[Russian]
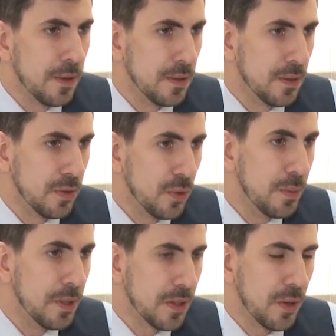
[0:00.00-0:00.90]
э,
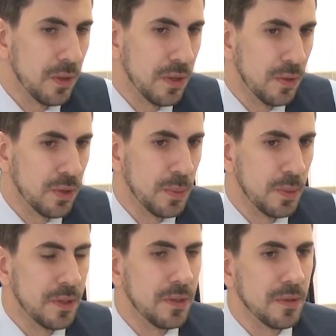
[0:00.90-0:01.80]
документ какой-то должен
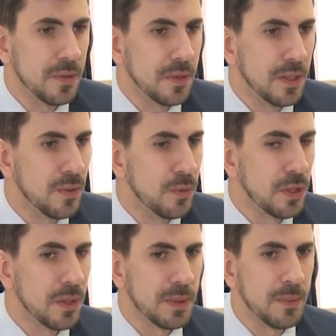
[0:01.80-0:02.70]
быть, э, где вы
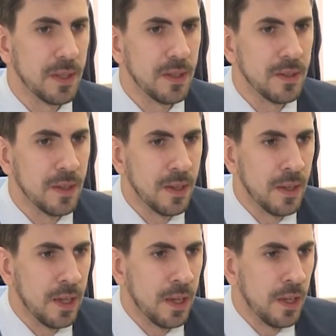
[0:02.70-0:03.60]
можете это посмотреть.
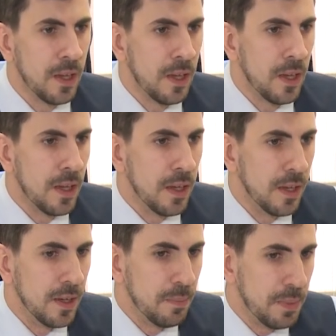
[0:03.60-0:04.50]

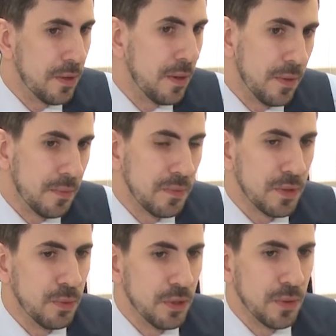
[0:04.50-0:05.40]
Э, первый
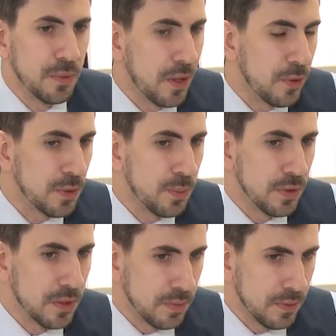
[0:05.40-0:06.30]
способ. Второй
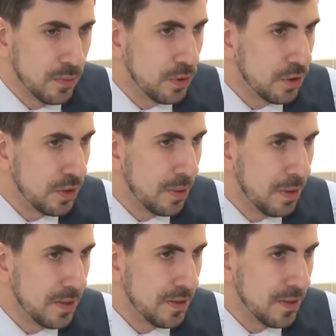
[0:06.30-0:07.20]
способ. Вы можете
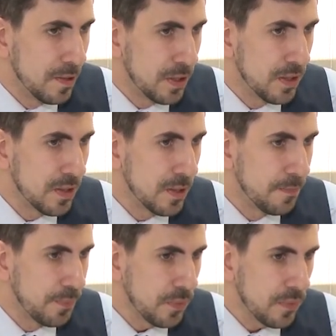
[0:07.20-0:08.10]
обратиться. Сейчас
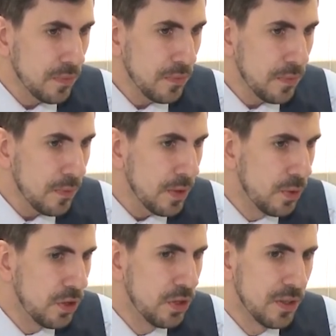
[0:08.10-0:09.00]

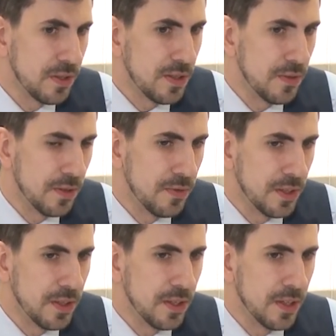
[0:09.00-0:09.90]
очень интенсивно
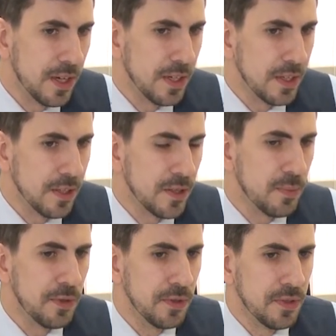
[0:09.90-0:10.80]
внедрена и
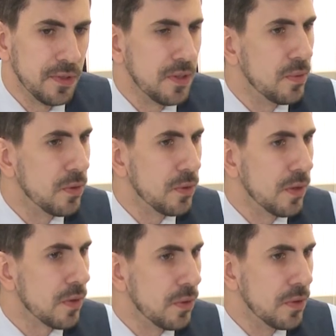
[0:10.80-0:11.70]
используется система
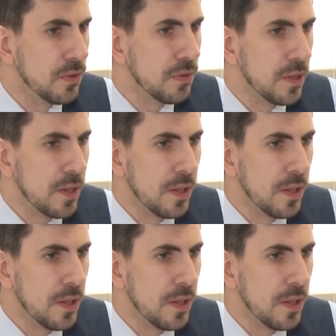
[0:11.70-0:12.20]
QR-кодов.